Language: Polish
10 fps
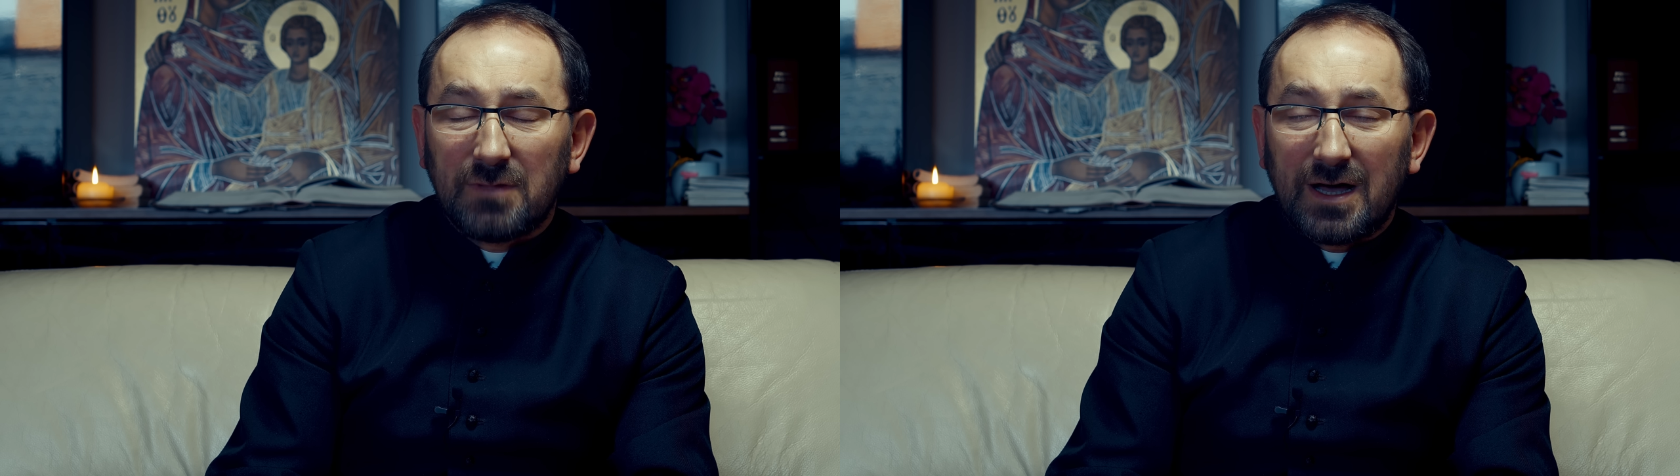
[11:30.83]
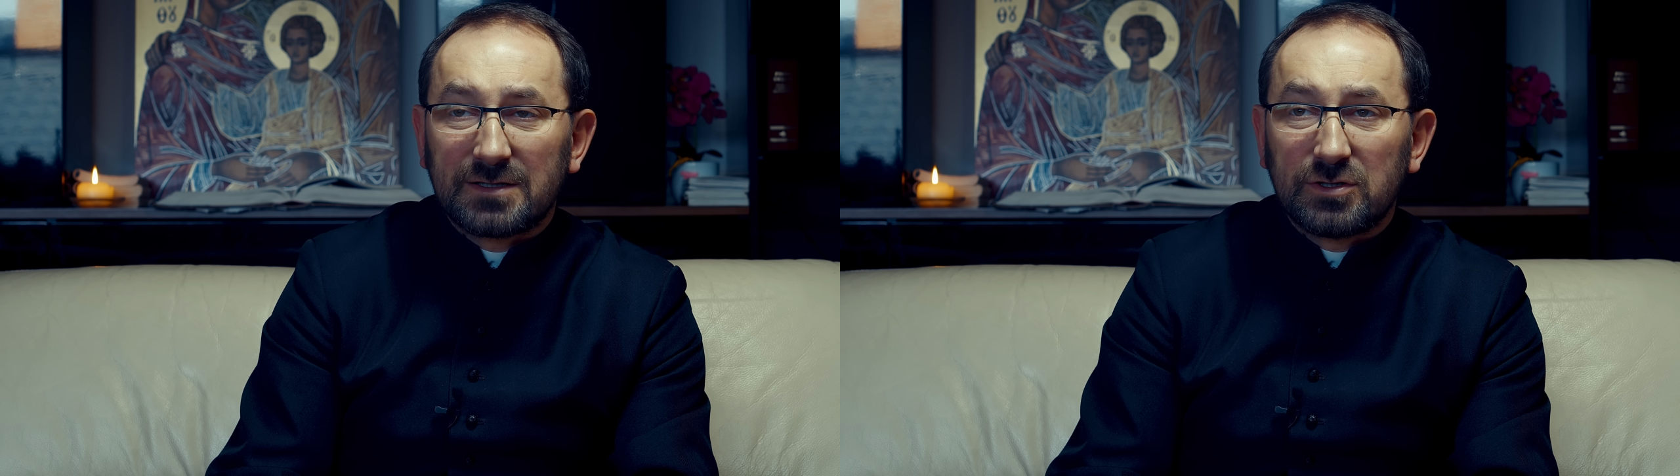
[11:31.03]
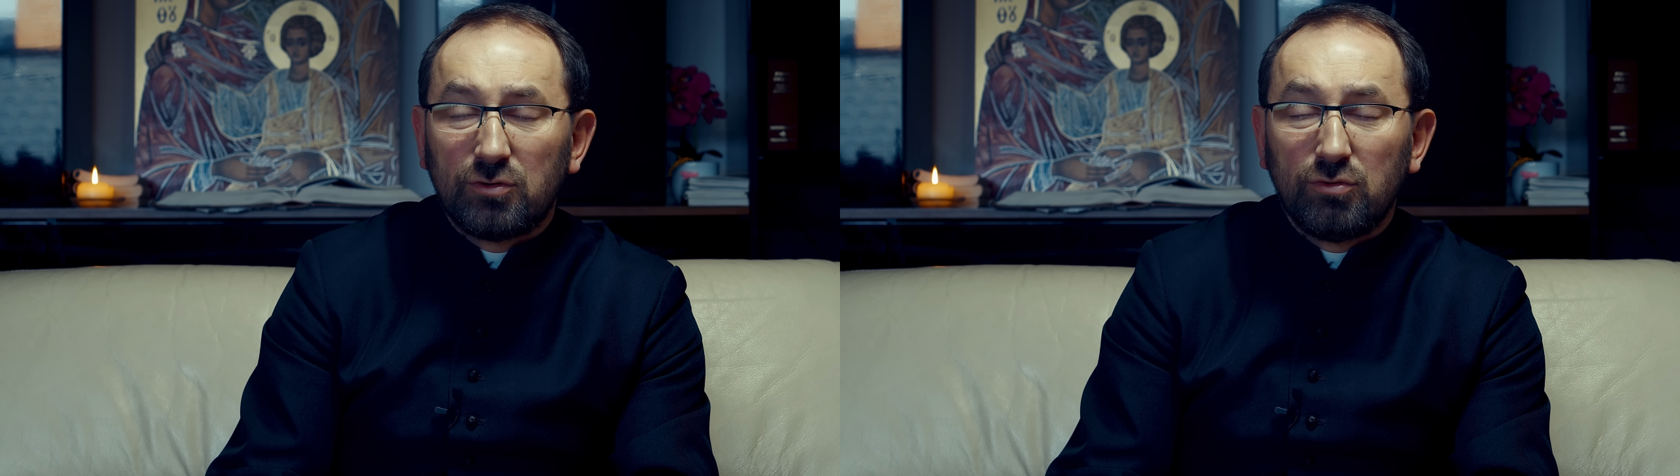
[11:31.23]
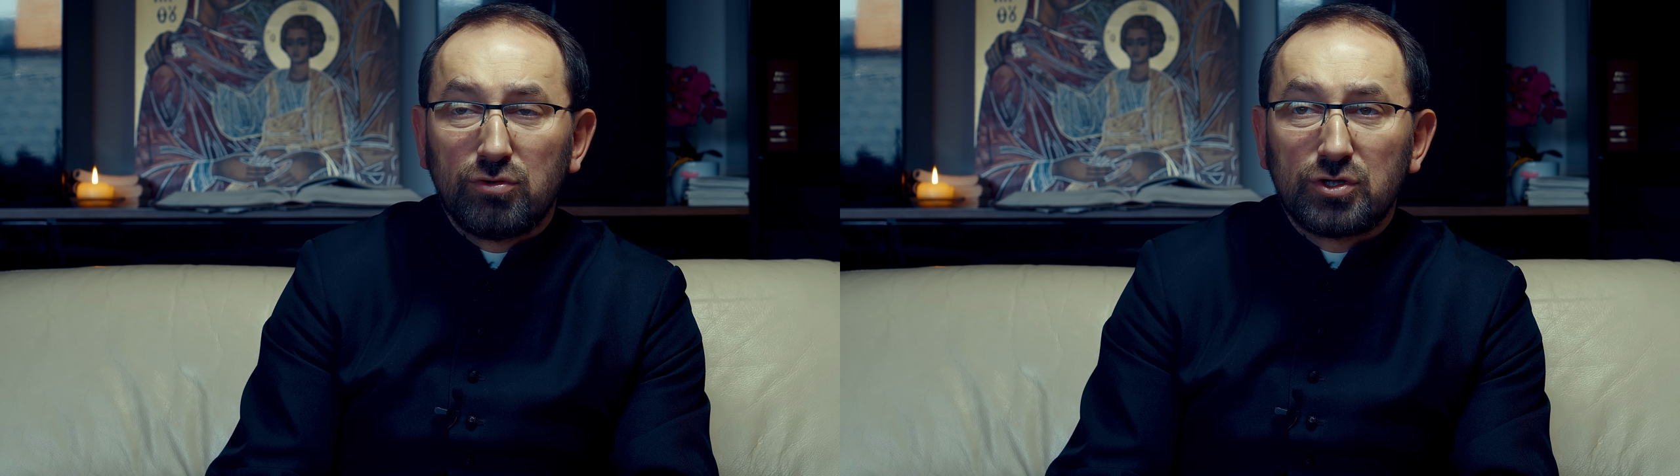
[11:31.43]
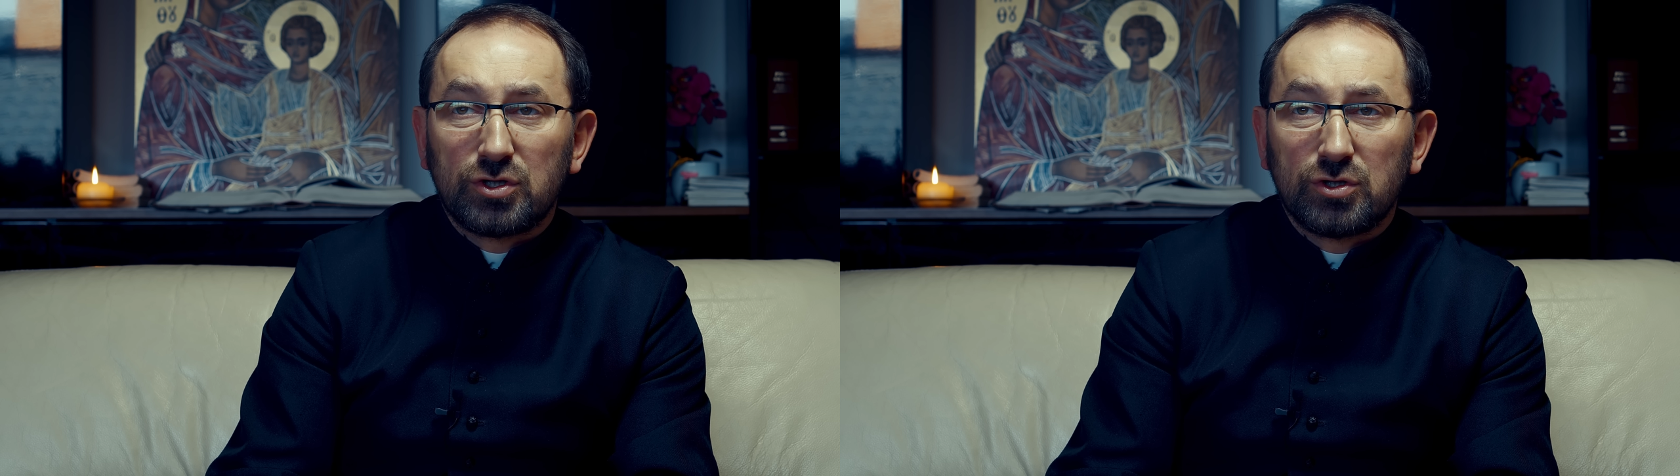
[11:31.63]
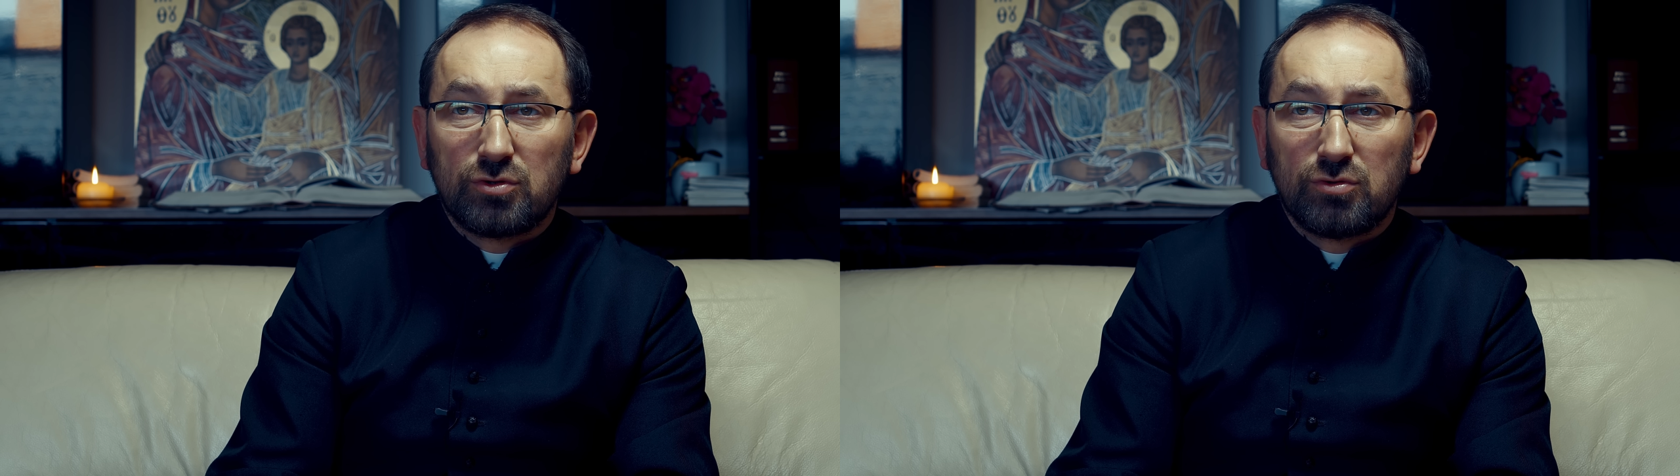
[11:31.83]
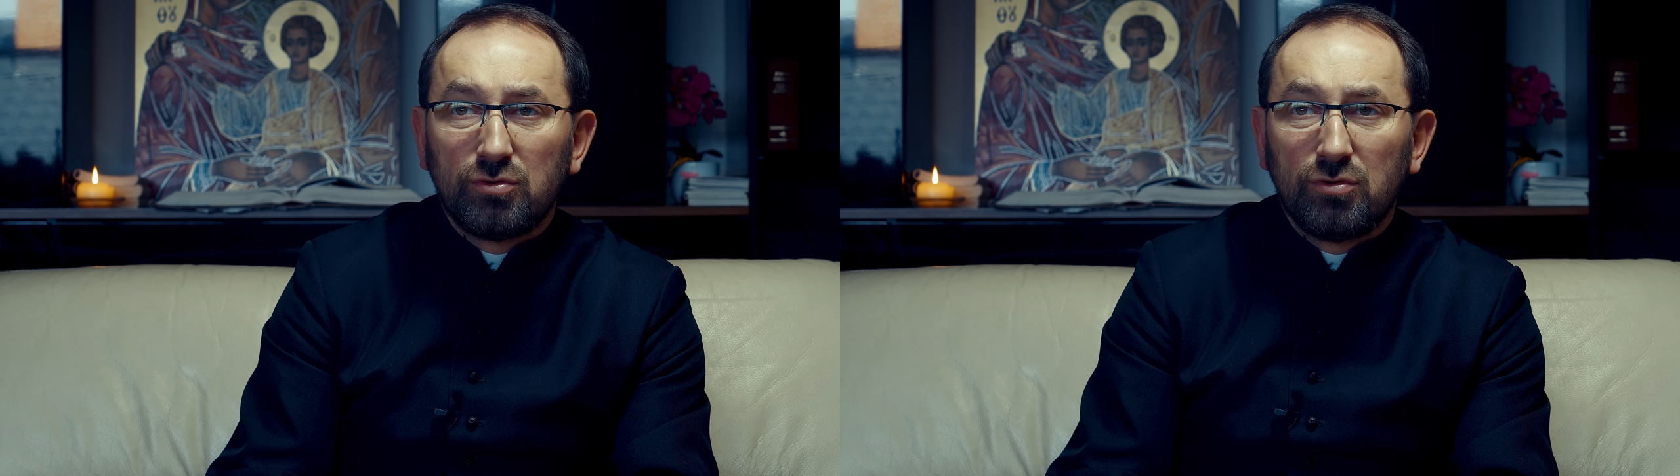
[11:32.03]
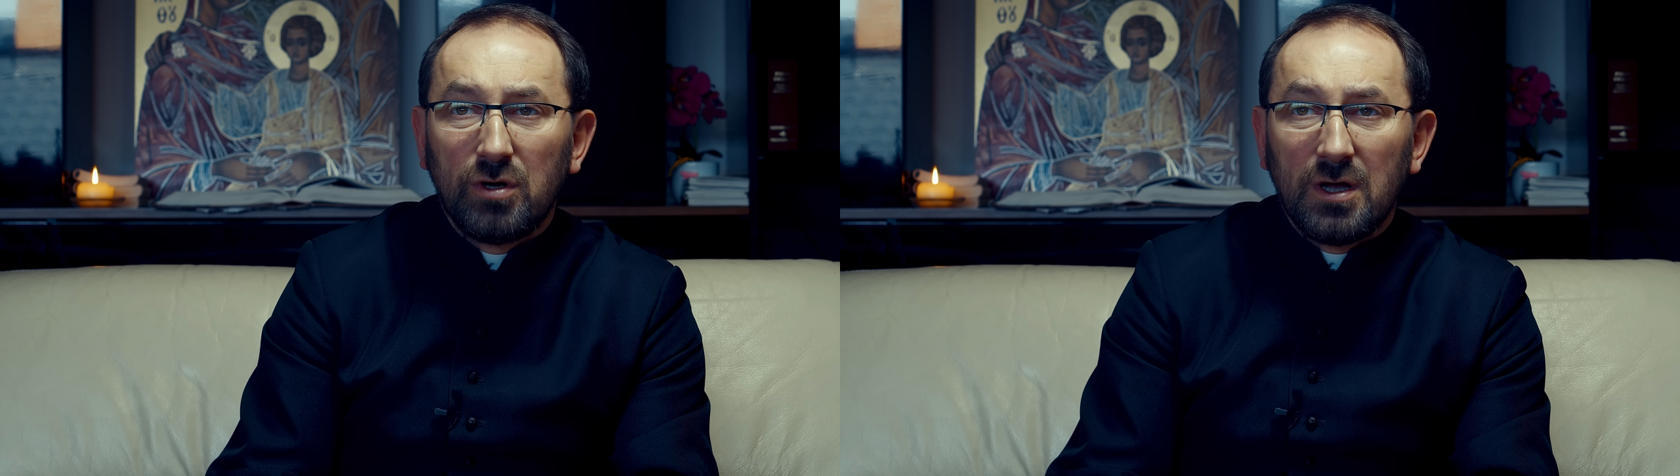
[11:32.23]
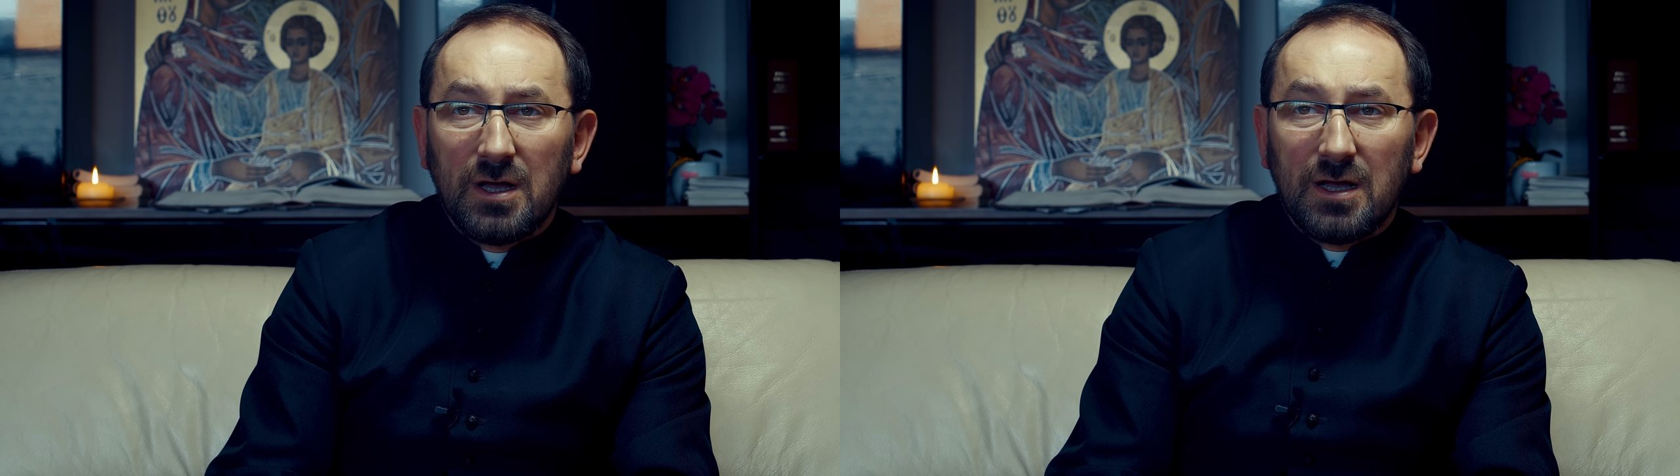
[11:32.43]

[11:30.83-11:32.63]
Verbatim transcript: artykułu czy tytułu,